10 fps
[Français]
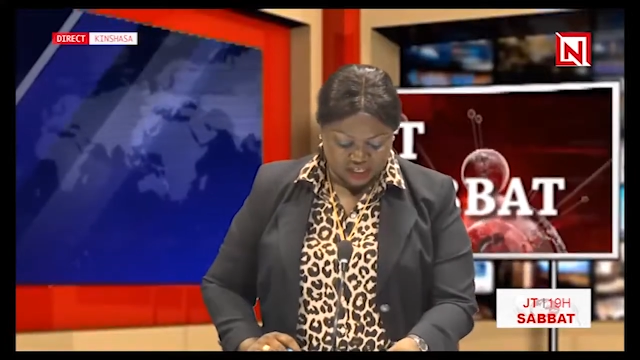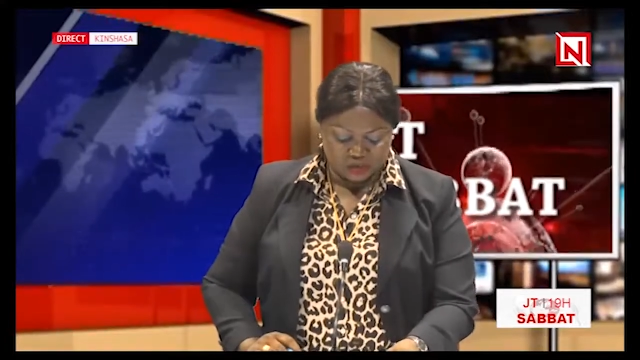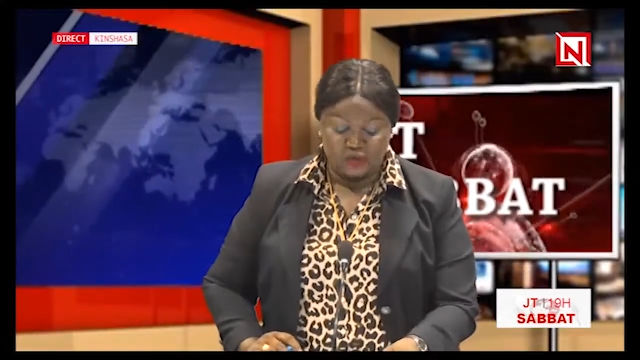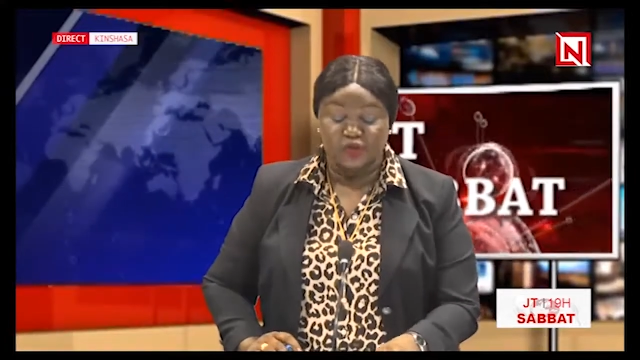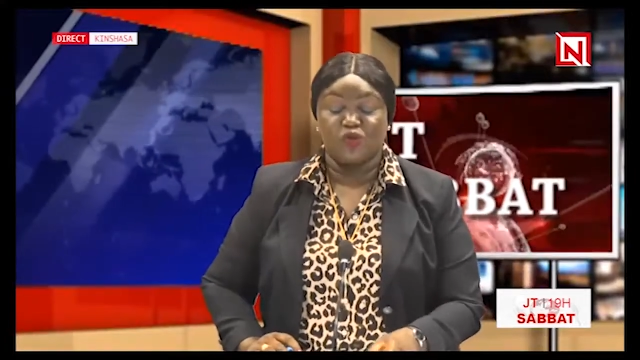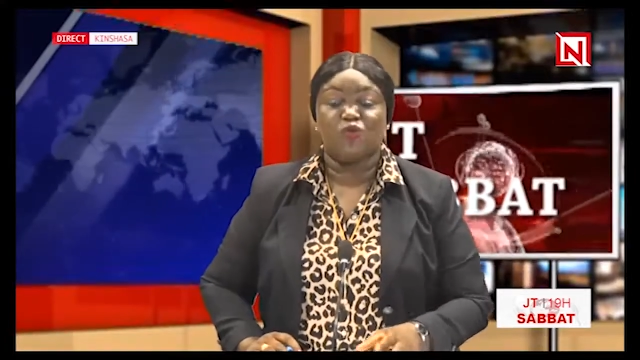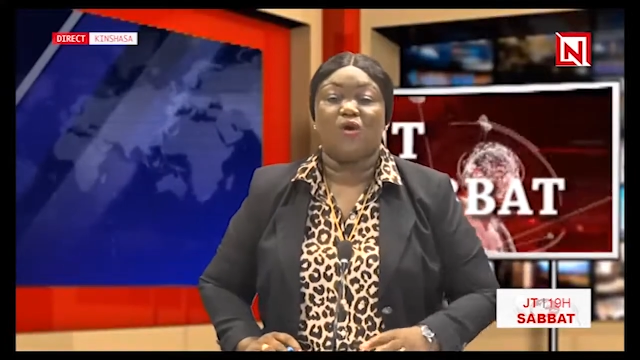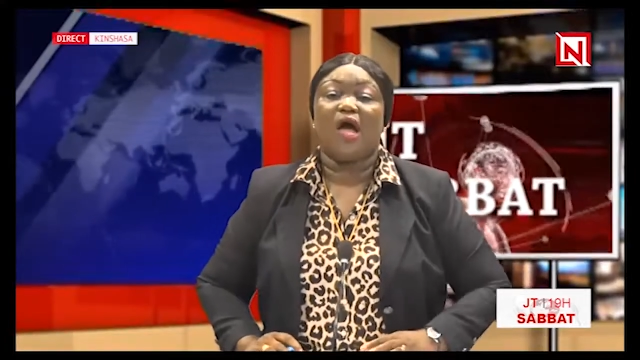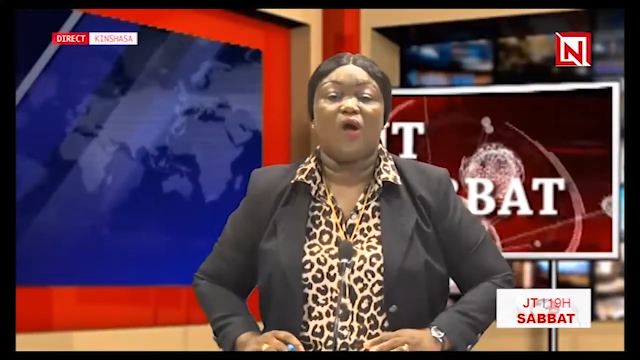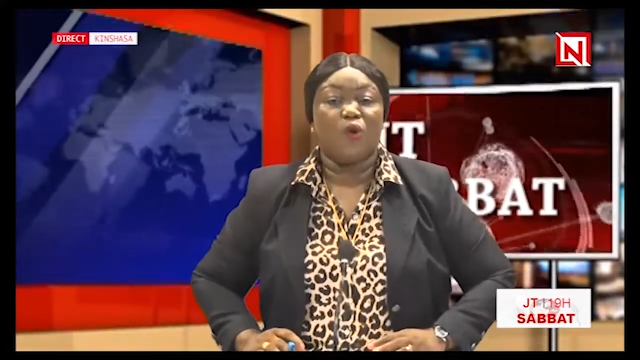de ce
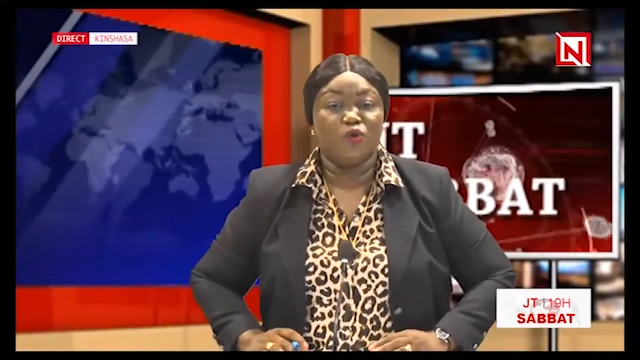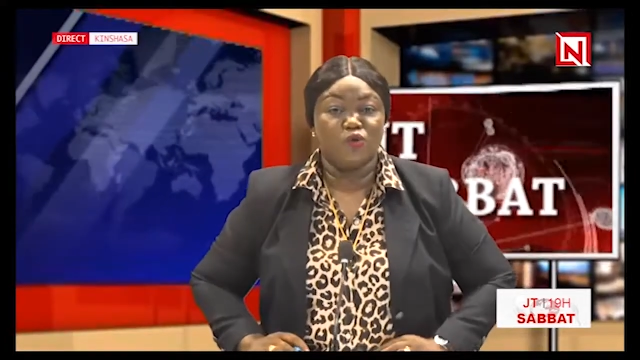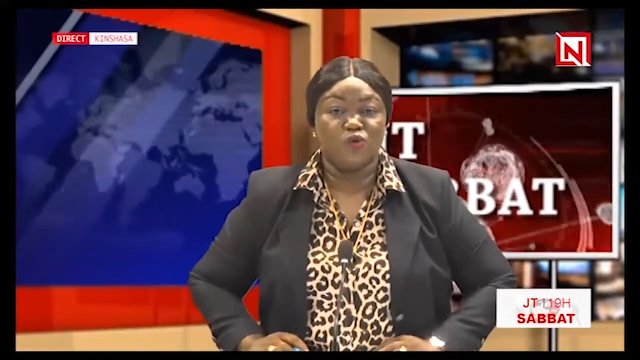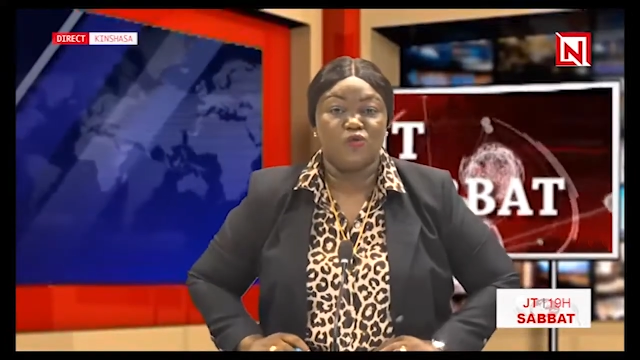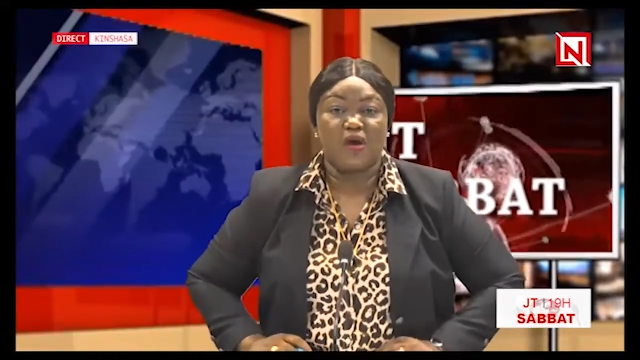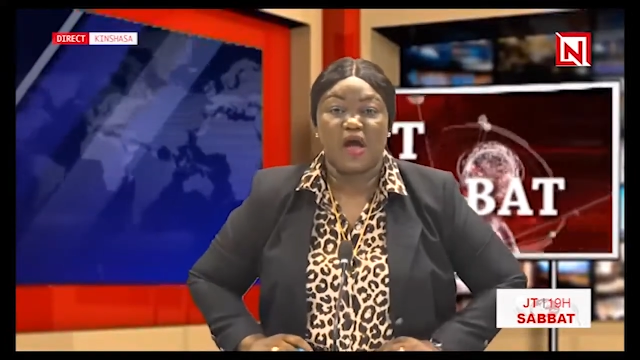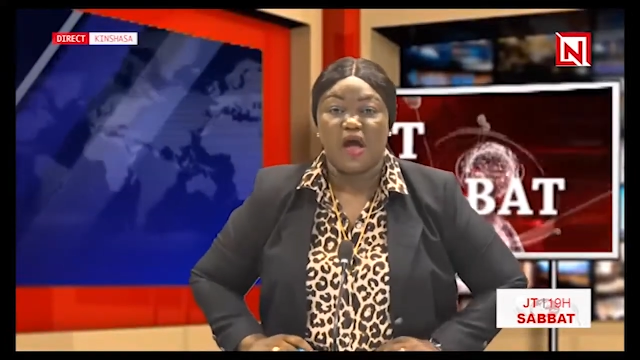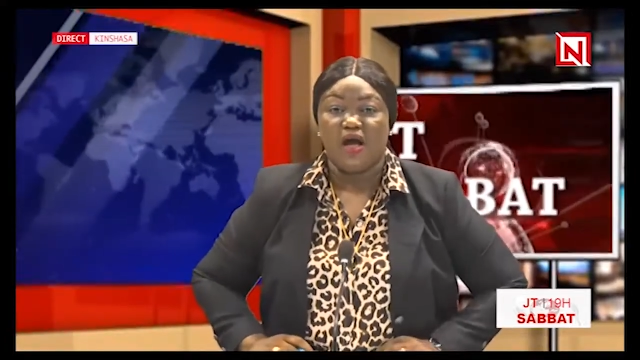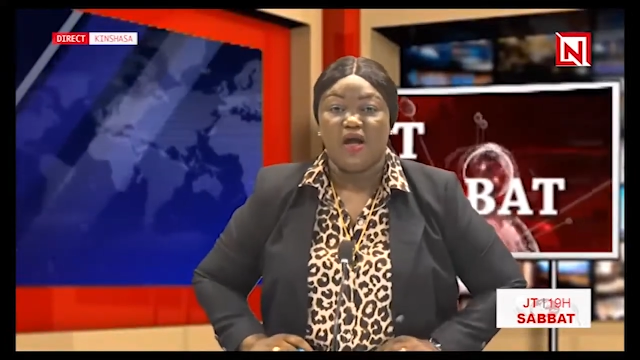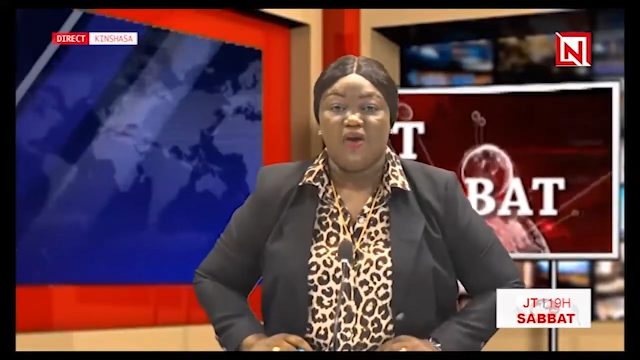soir reçoit
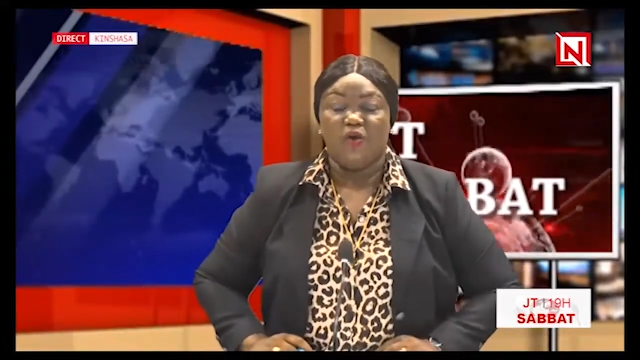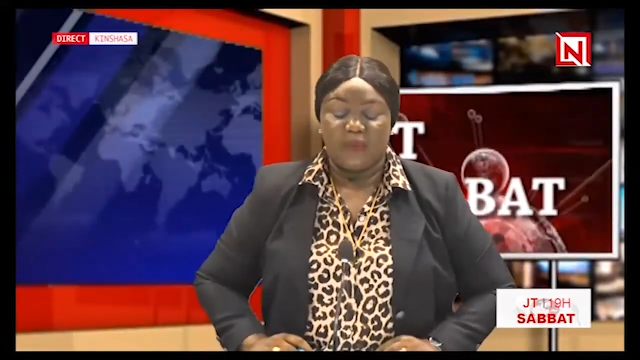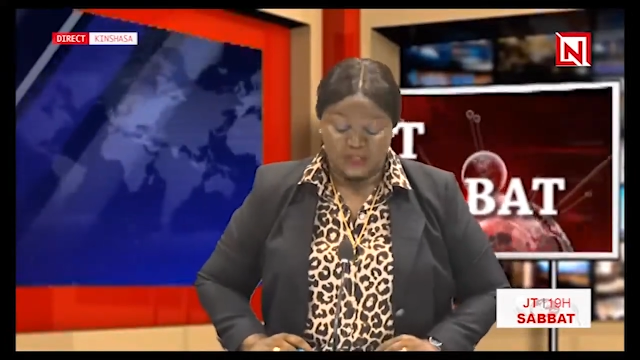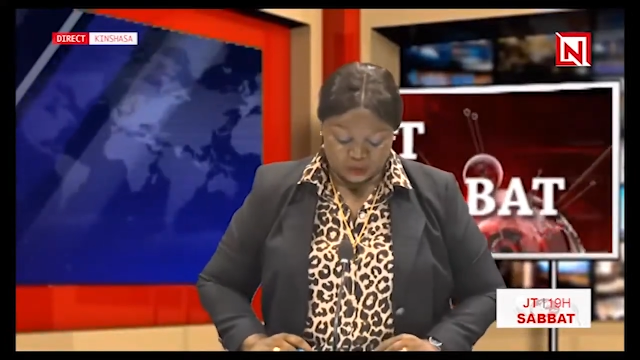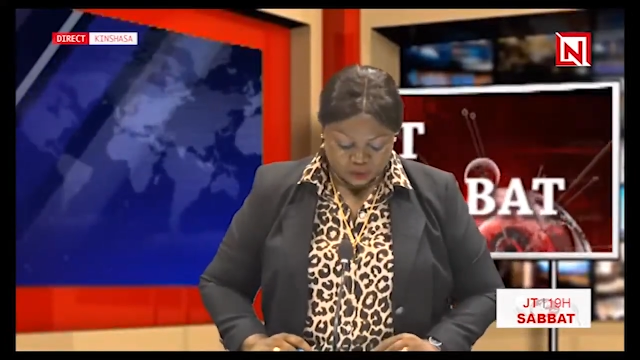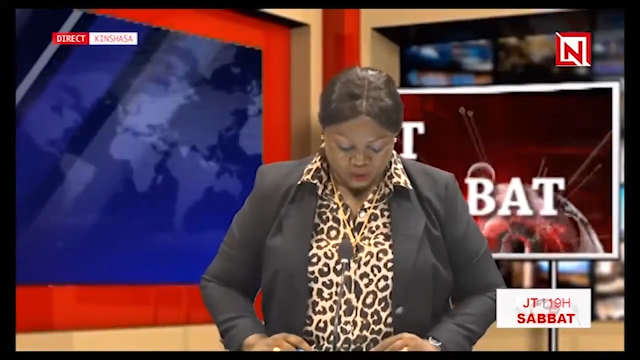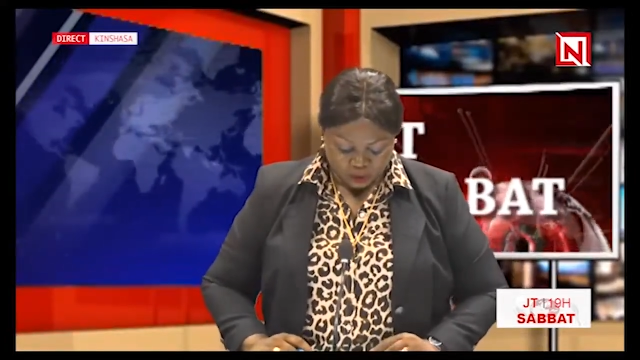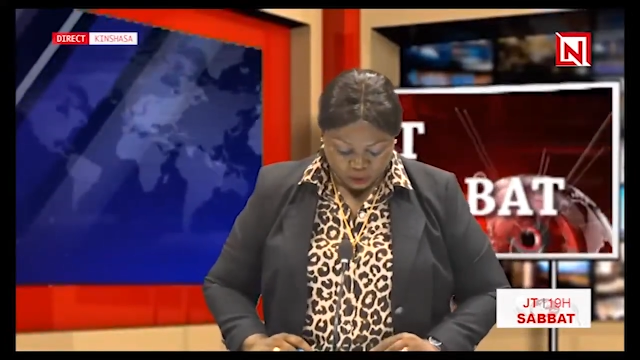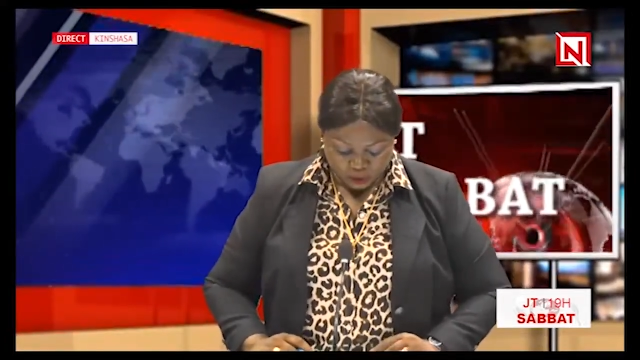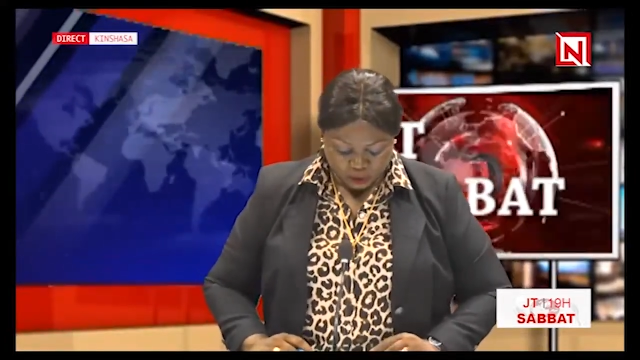le
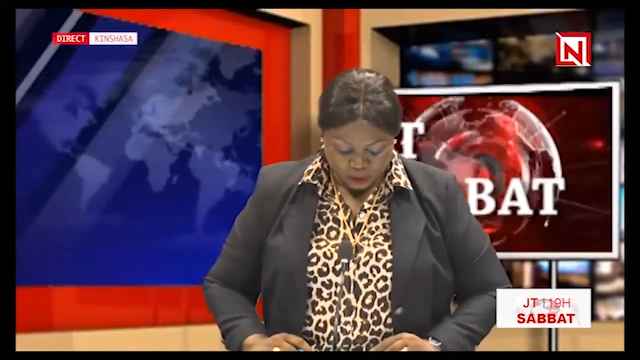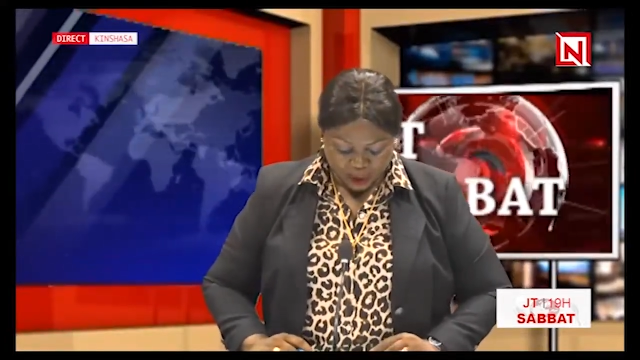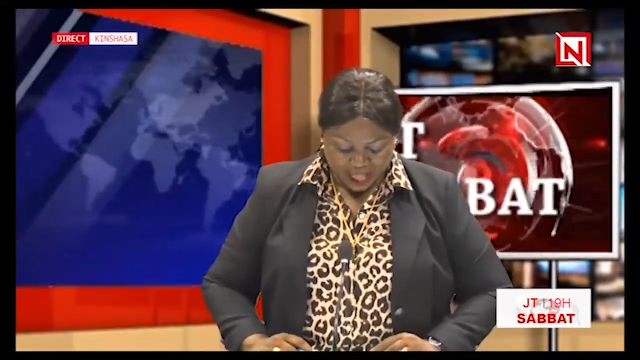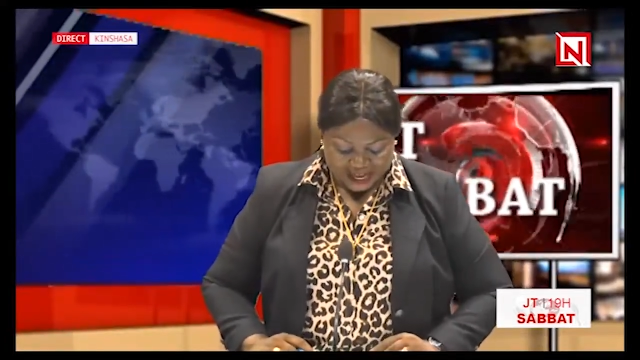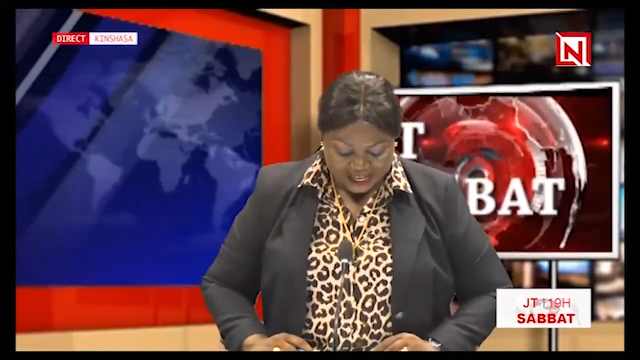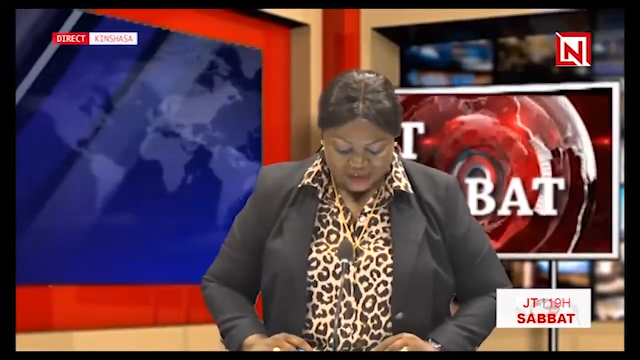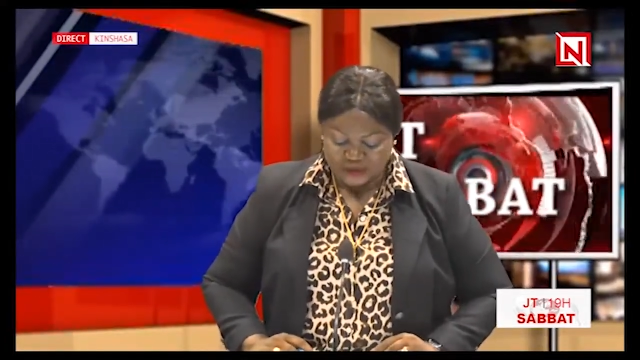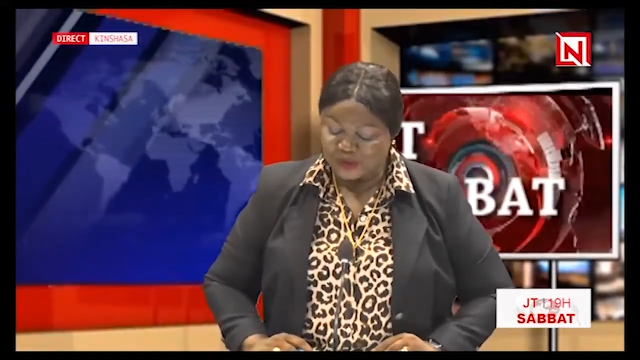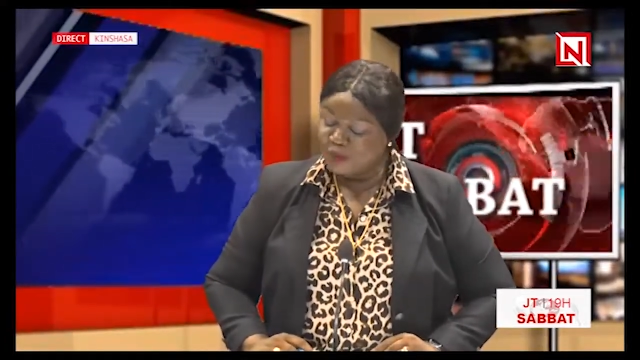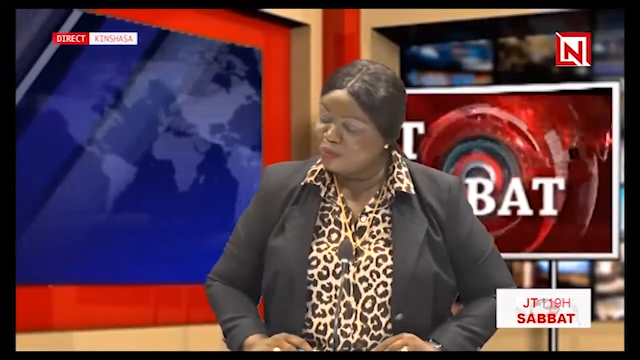pasteur euh,
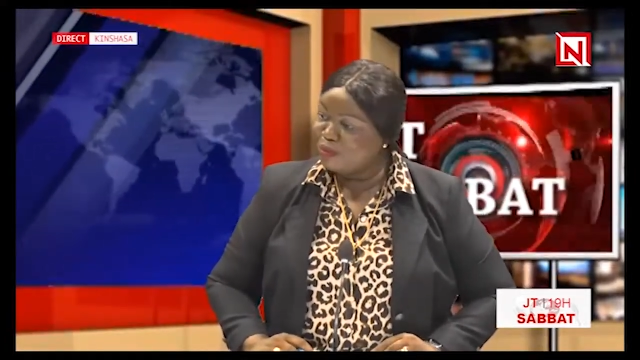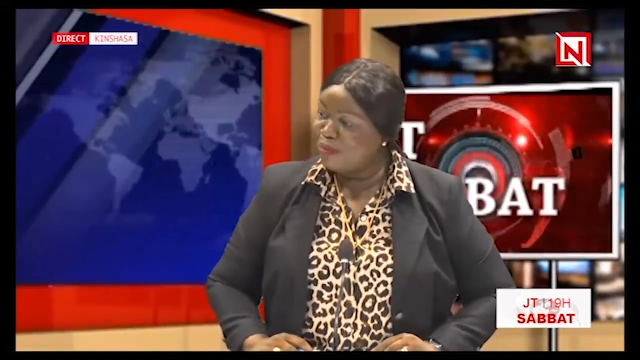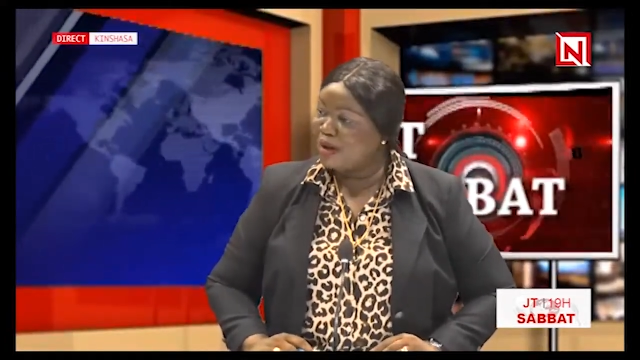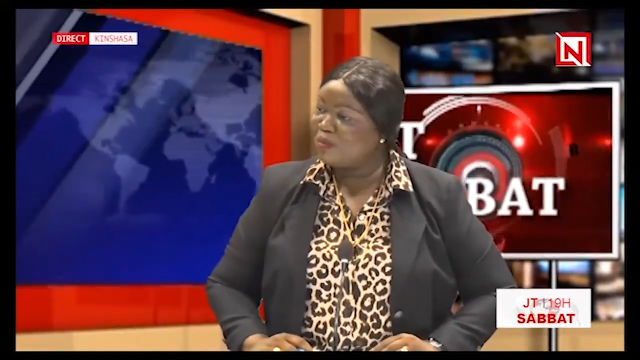Alex Mbouma.